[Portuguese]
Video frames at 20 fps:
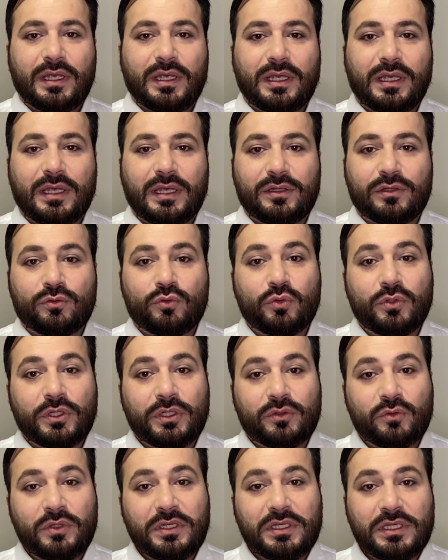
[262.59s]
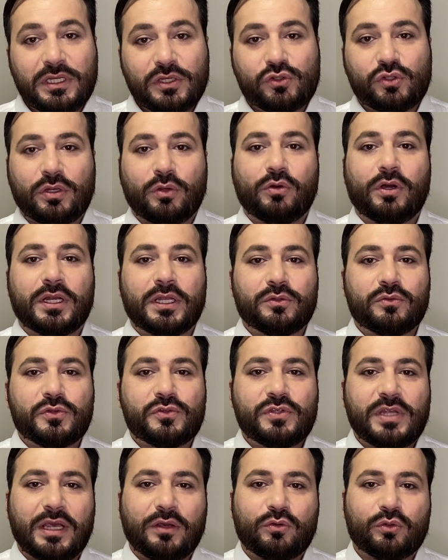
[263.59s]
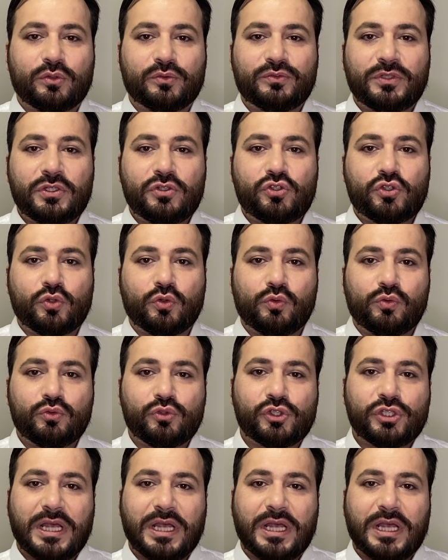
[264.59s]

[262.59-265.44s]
é, eh, no, no, início agora do século 21,